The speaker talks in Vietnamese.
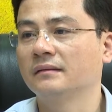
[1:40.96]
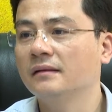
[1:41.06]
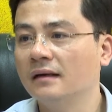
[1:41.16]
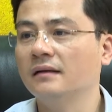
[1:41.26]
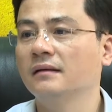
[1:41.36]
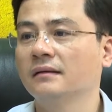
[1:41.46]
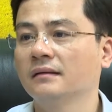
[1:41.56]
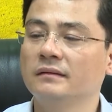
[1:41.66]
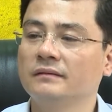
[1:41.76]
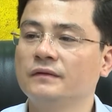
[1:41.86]
tức khắc
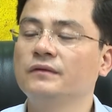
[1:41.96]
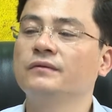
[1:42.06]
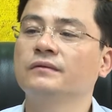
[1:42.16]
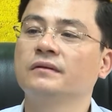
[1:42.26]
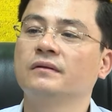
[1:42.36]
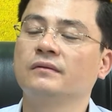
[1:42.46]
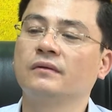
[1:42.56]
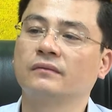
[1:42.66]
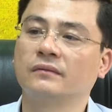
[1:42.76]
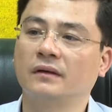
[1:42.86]
ví dụ như thủ
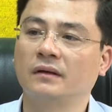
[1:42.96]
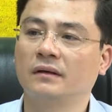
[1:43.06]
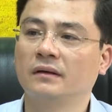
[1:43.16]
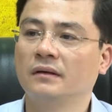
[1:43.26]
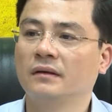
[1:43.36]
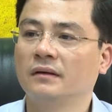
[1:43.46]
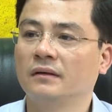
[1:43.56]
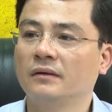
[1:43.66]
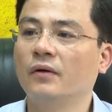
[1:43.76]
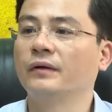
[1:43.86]
tục à,
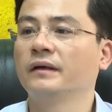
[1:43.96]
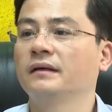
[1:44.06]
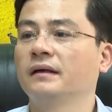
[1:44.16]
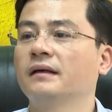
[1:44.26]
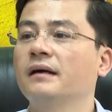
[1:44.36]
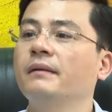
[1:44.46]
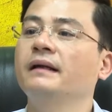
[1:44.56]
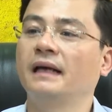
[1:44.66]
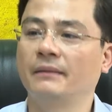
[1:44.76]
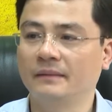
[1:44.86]
đổi hay cấp
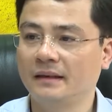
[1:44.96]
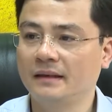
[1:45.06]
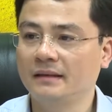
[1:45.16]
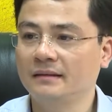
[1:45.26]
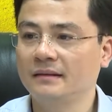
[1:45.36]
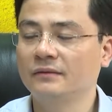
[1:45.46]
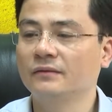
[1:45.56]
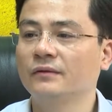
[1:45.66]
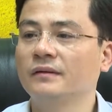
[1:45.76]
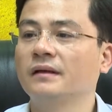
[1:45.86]
lại thẻ y tế thì
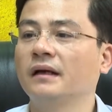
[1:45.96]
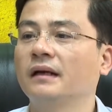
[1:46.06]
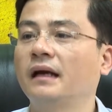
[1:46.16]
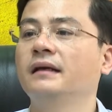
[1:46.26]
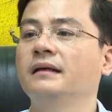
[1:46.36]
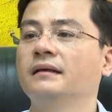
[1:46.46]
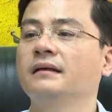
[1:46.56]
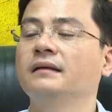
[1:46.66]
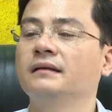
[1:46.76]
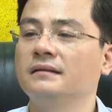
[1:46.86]
chúng tôi thực hiện ngay
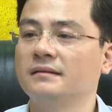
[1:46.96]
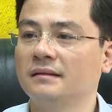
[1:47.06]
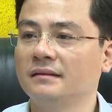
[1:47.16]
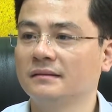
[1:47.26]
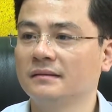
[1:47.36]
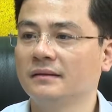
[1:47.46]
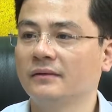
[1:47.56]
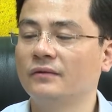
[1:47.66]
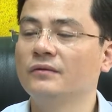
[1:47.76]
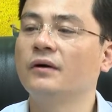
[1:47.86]
khi người dân
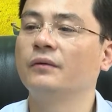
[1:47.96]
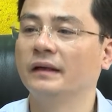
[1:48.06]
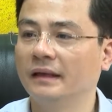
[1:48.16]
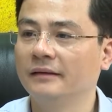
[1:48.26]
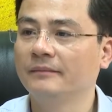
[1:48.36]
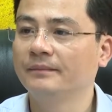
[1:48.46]
có nhu cầu đề nghị